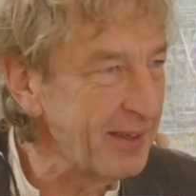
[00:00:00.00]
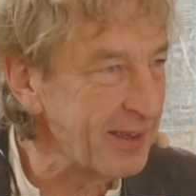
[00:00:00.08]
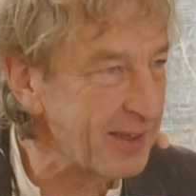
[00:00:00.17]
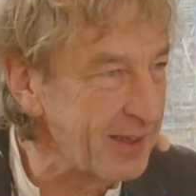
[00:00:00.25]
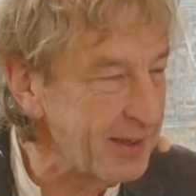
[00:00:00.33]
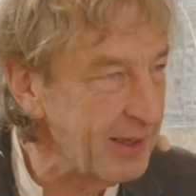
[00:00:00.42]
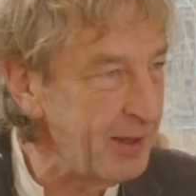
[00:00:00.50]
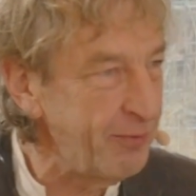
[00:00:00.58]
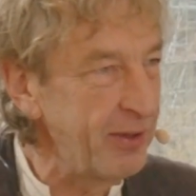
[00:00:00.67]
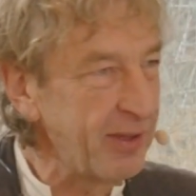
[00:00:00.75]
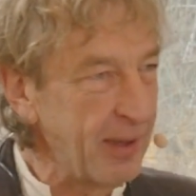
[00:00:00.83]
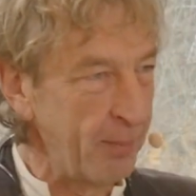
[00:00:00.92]
Das ist ja nicht wie
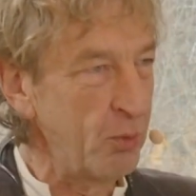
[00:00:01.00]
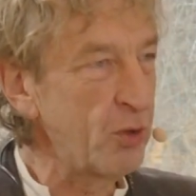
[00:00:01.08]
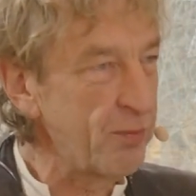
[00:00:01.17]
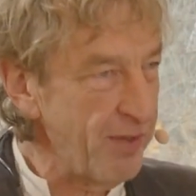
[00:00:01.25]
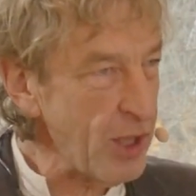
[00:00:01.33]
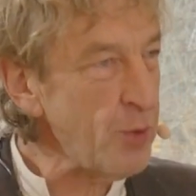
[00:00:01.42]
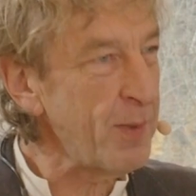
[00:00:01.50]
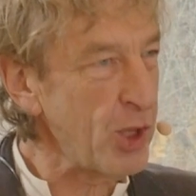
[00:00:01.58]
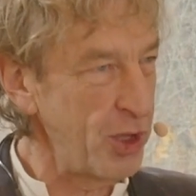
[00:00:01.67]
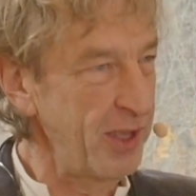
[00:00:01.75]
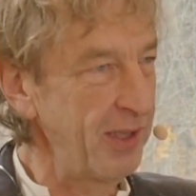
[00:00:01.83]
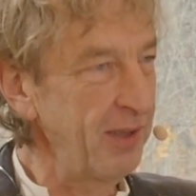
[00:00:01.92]
eine kaputte
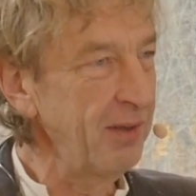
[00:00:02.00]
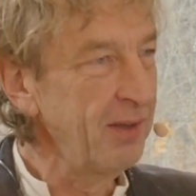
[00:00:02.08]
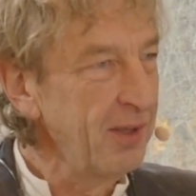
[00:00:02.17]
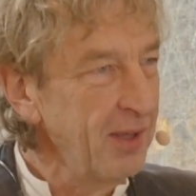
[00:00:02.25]
Waschmaschine,